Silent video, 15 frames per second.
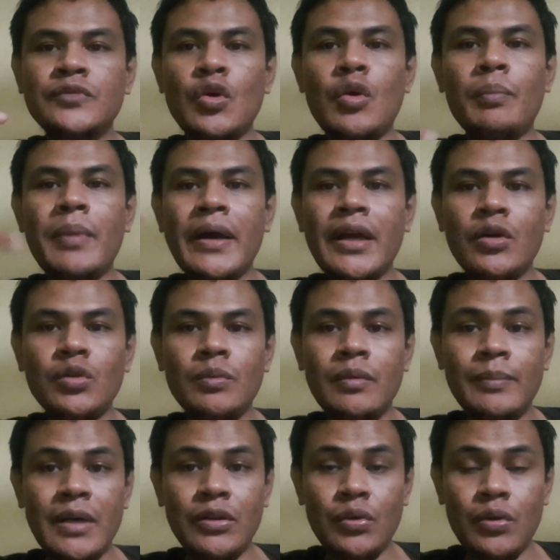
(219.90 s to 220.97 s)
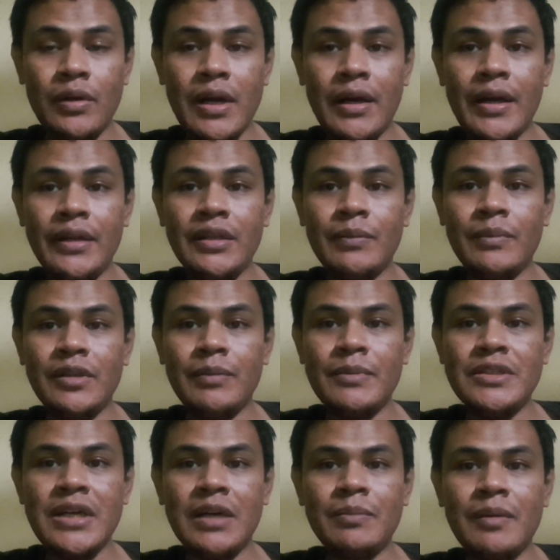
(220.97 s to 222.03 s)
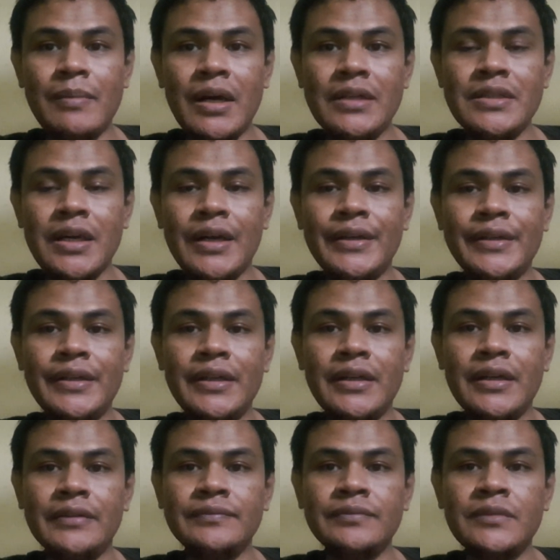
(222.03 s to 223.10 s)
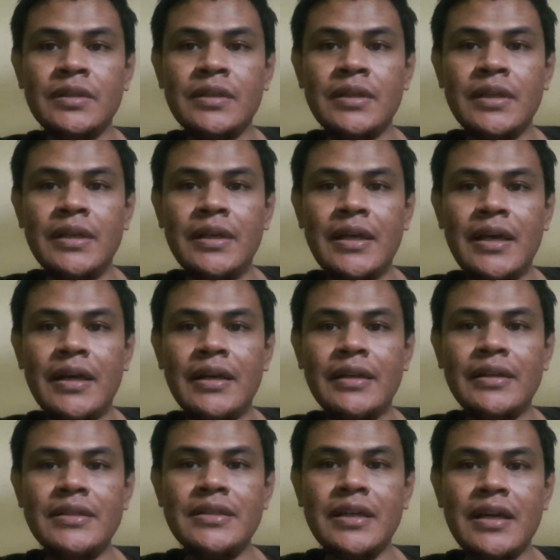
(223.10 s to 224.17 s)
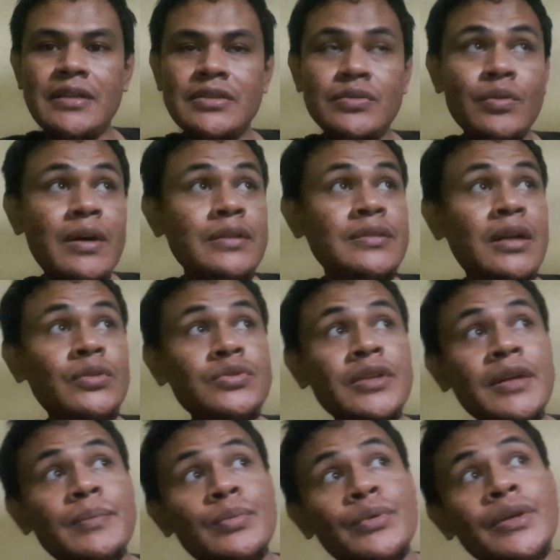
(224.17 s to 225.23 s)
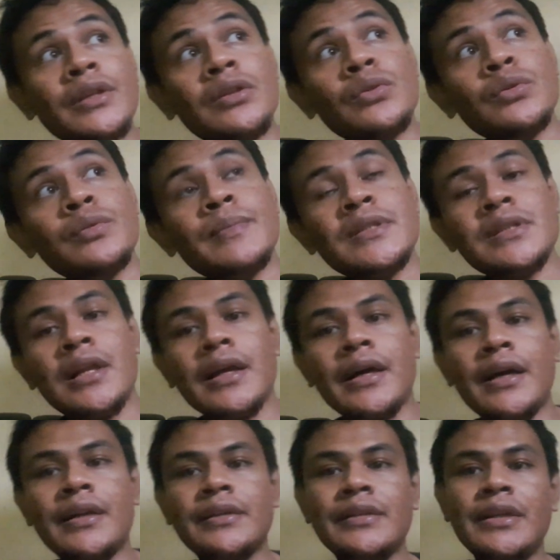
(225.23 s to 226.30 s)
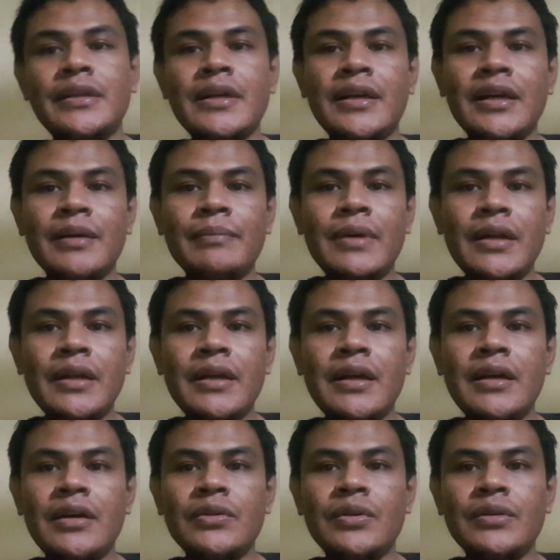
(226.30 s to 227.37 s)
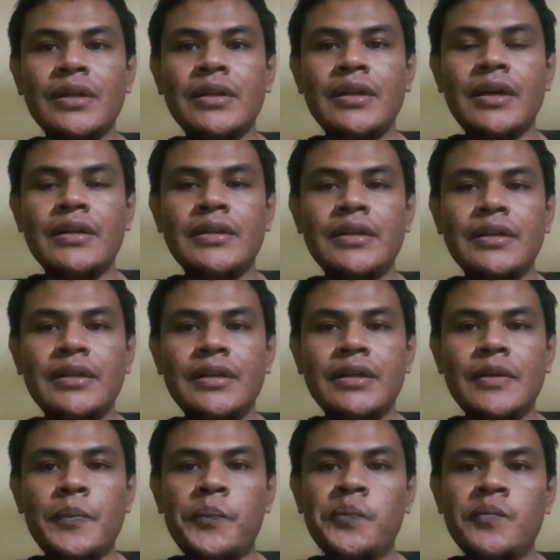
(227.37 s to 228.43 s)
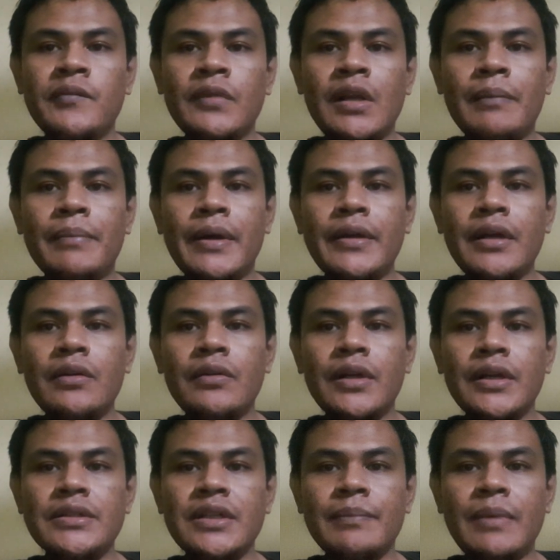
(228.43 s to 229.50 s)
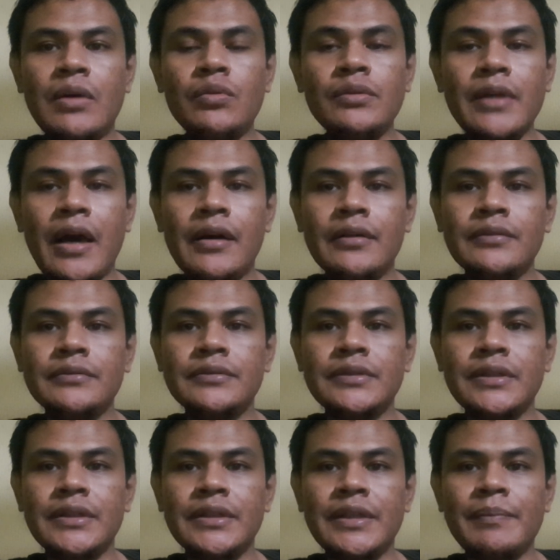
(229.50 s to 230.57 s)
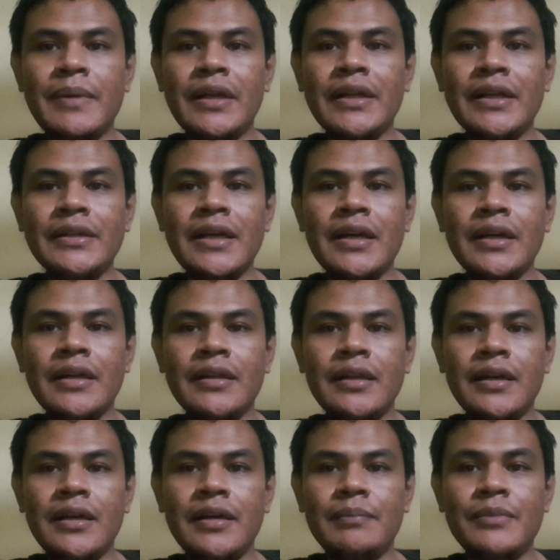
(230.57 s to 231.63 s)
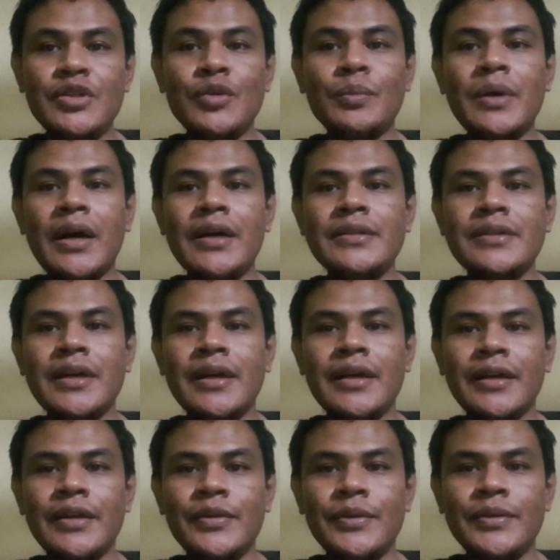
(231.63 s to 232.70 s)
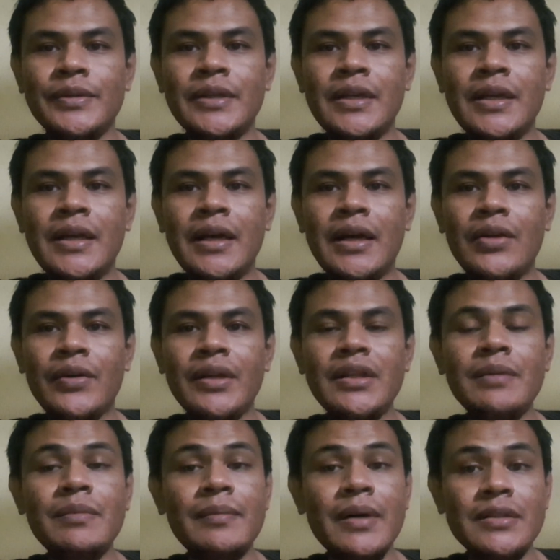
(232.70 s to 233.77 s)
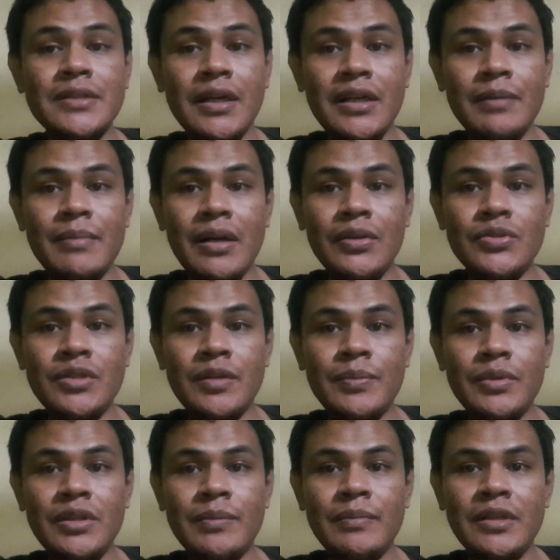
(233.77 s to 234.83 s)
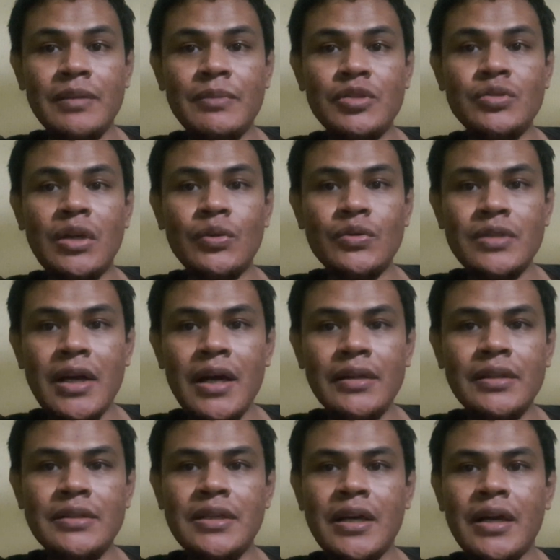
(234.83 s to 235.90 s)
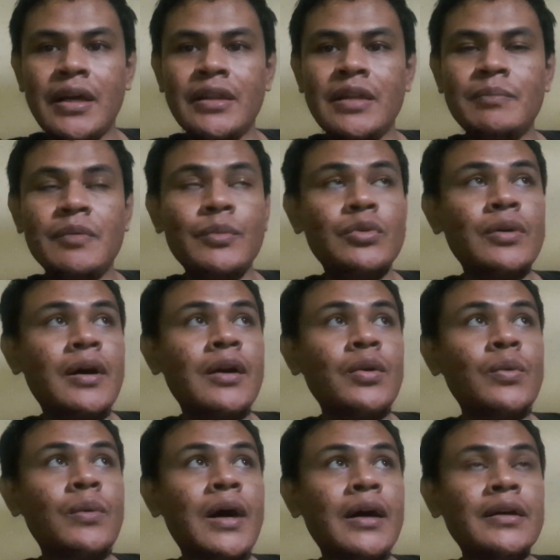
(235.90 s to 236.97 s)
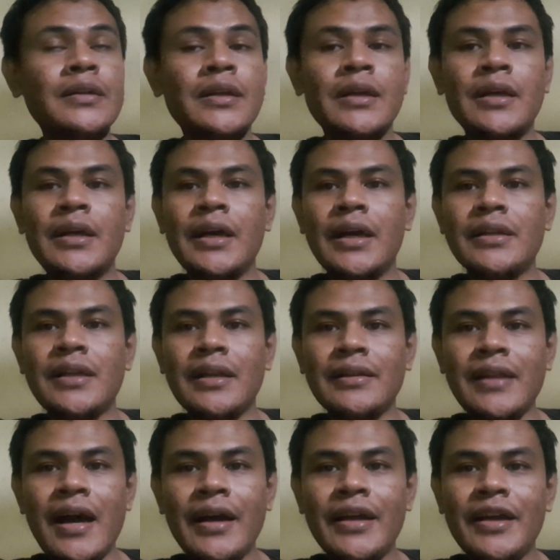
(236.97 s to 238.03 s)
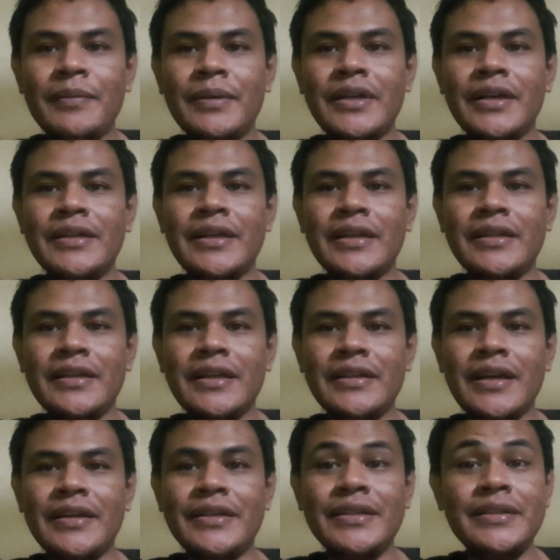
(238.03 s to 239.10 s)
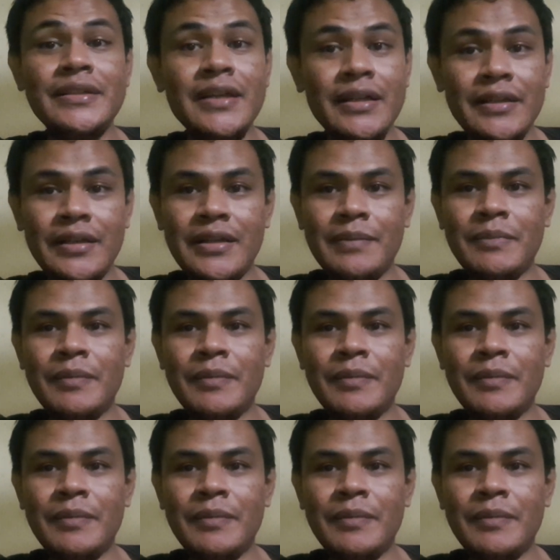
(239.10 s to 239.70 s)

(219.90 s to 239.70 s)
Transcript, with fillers: upaya untuk membantu orang lain teman-teman jangan memaksakan diri ya Nah, nanti jika uang 100 ribu itu misalkan tidak dikembalikan atau tidak dibayar oleh si pengutang, e, ibarat kata kita menyumbang aja gitu loh. Kalau kita memaksakan 500 ribu teman-teman suatu saat, jika kita membutuhkan uang, kita tagih kepada dia, ternyata dia tidak